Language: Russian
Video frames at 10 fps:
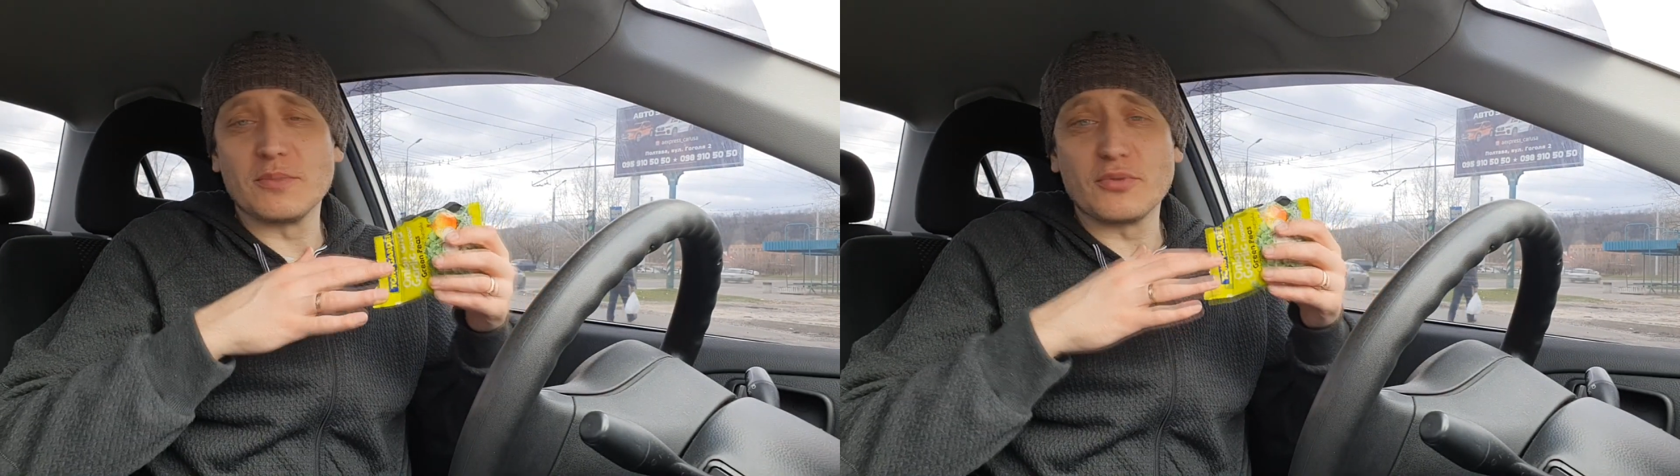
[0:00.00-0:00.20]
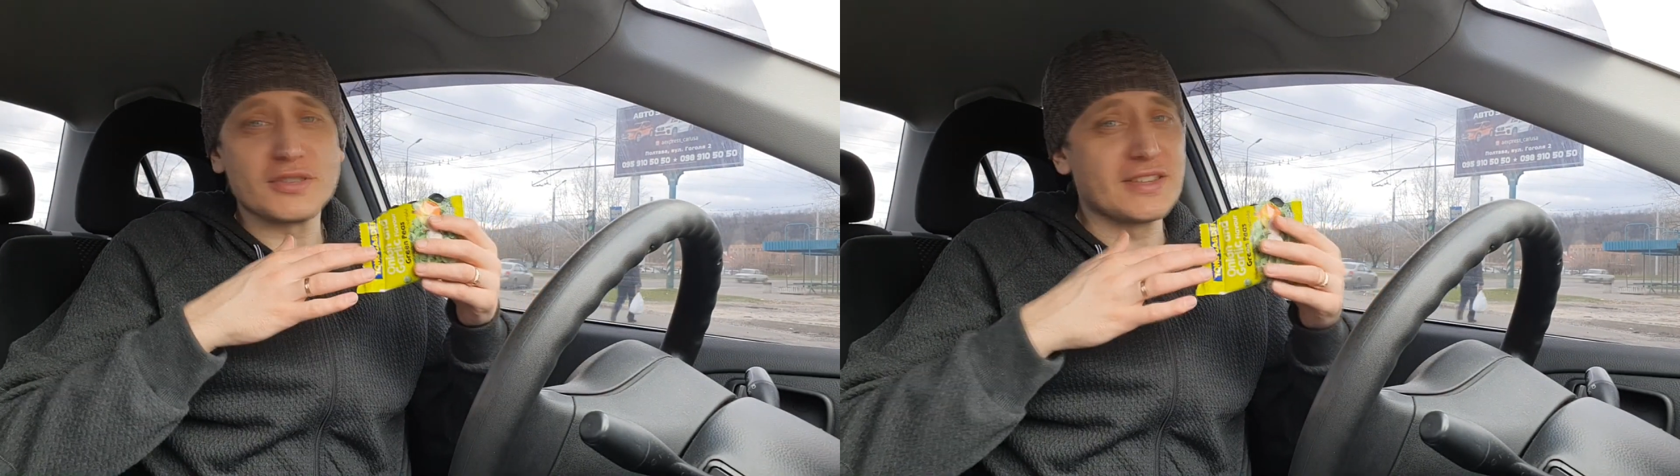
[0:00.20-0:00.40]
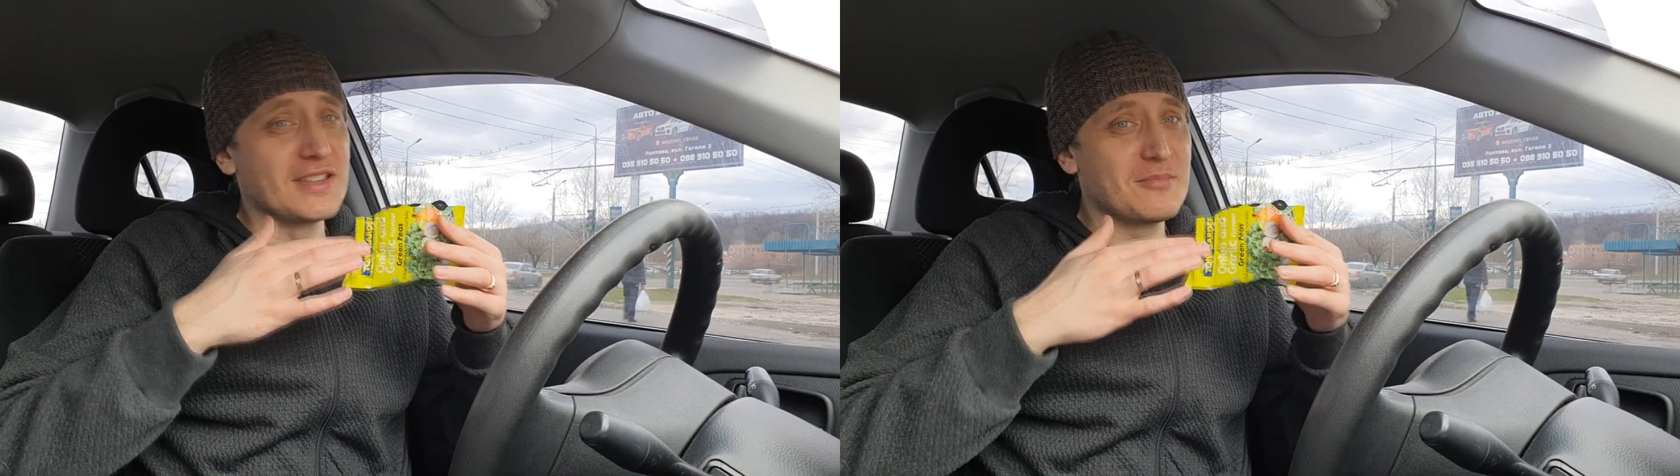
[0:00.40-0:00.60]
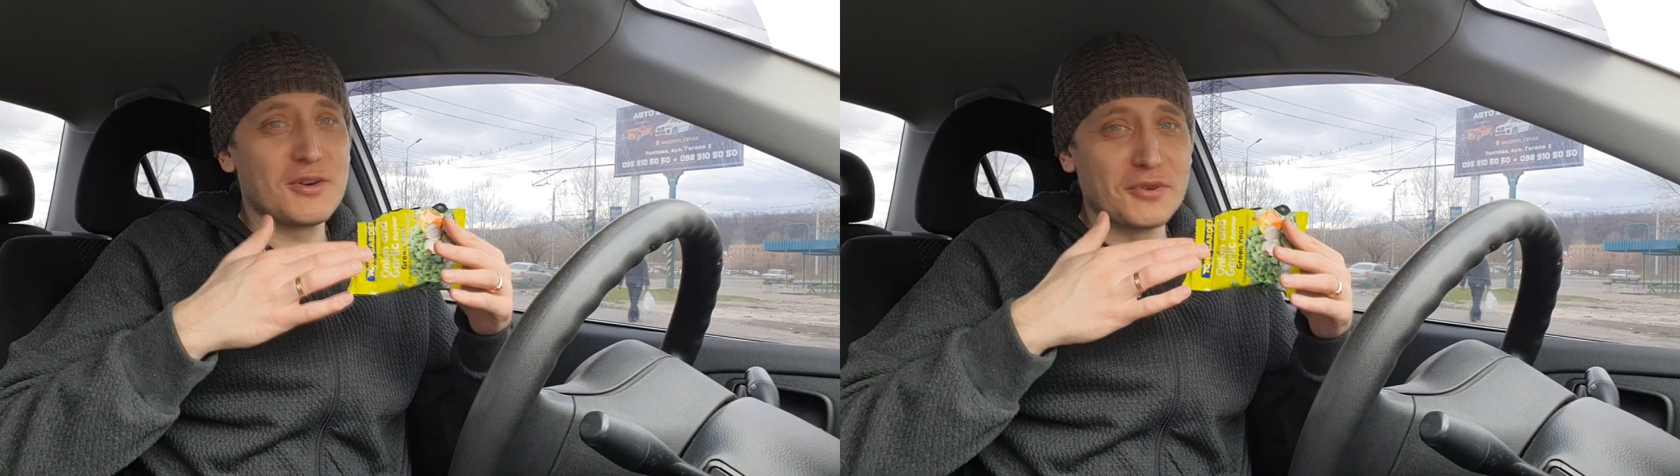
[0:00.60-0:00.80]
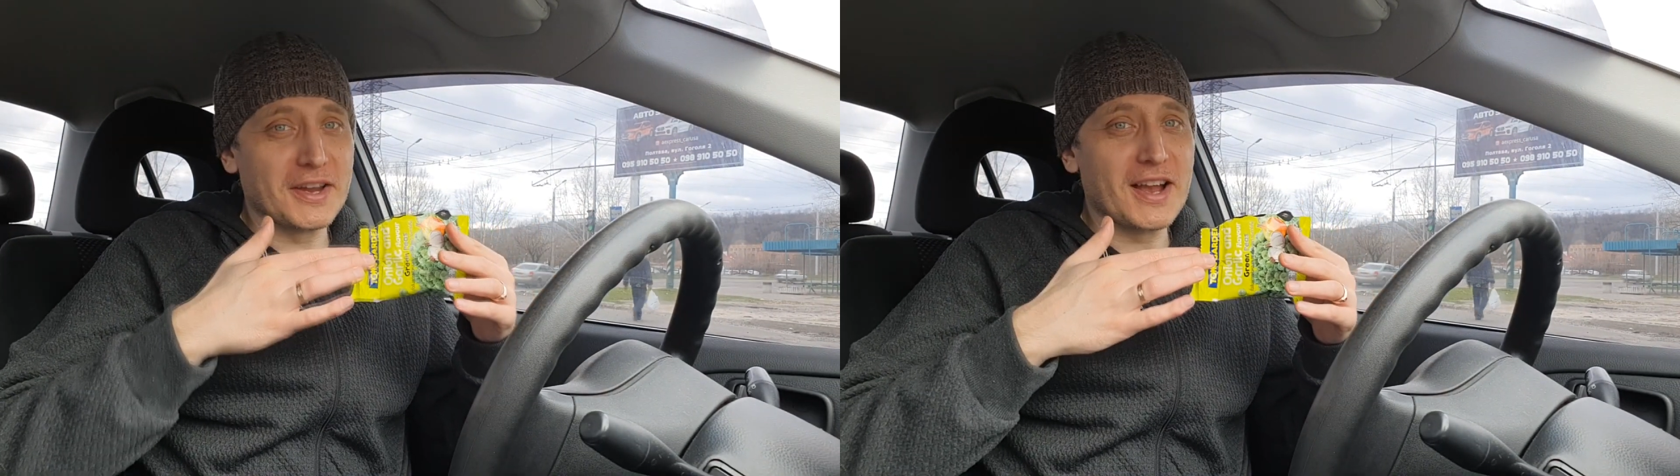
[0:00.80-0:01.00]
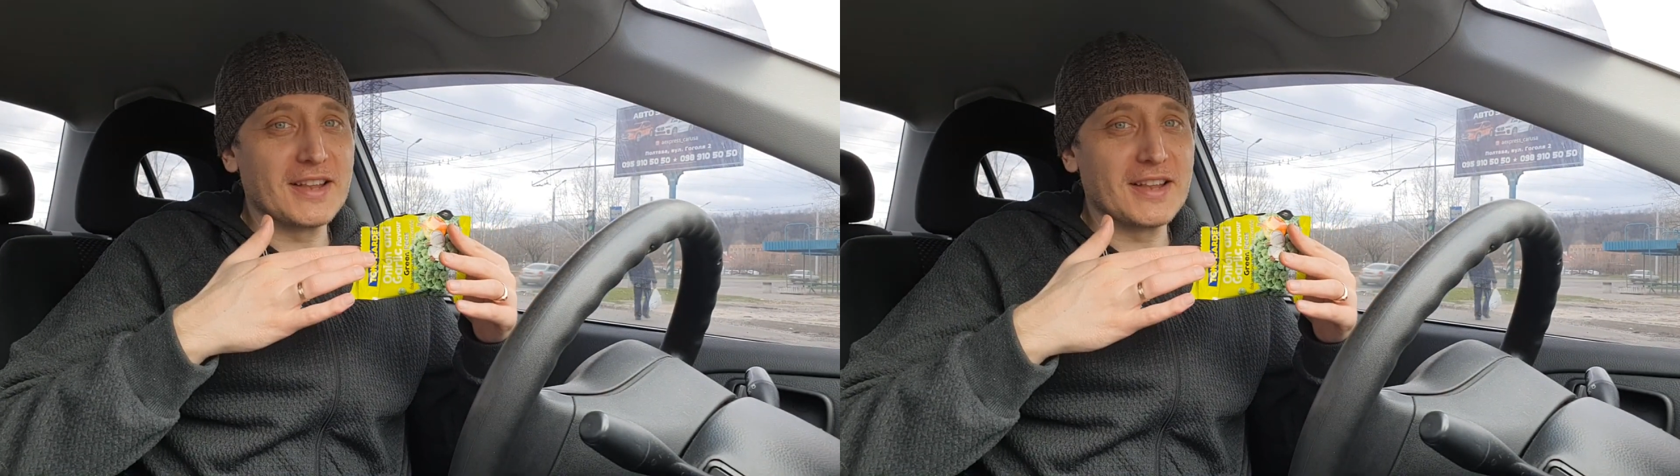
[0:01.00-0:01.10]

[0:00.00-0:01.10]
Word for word: просто не могу реально